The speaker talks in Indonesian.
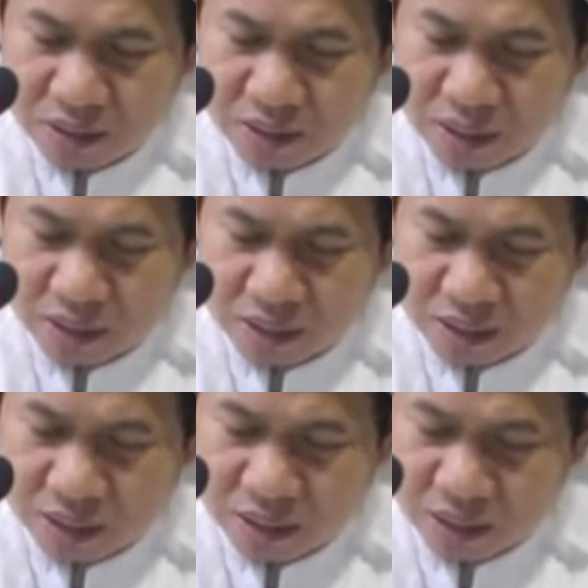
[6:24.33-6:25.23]

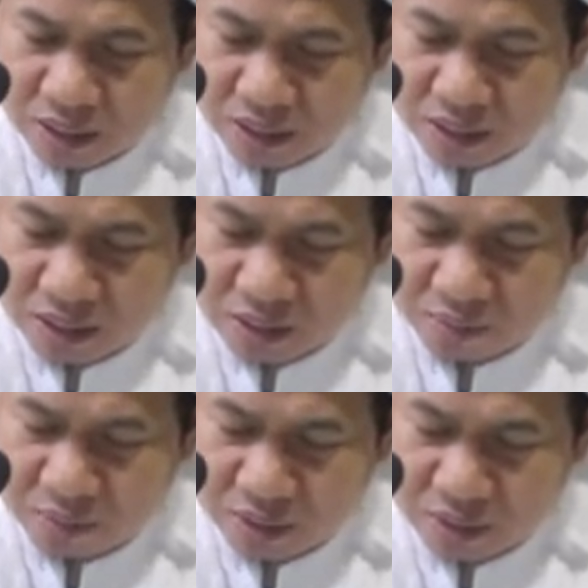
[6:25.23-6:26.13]
syekhina hada
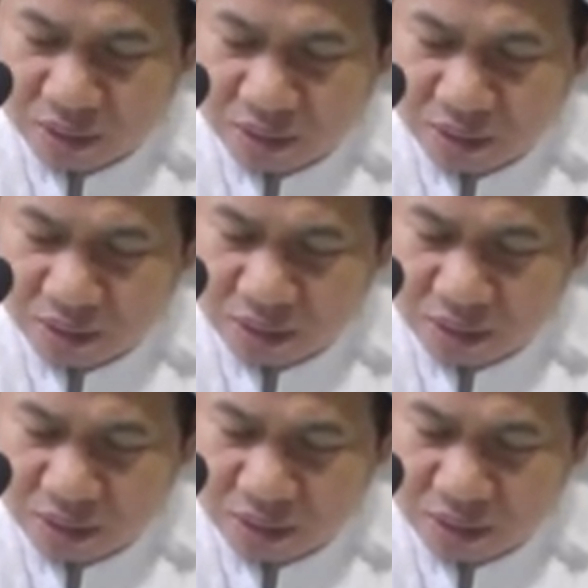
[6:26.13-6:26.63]
seperti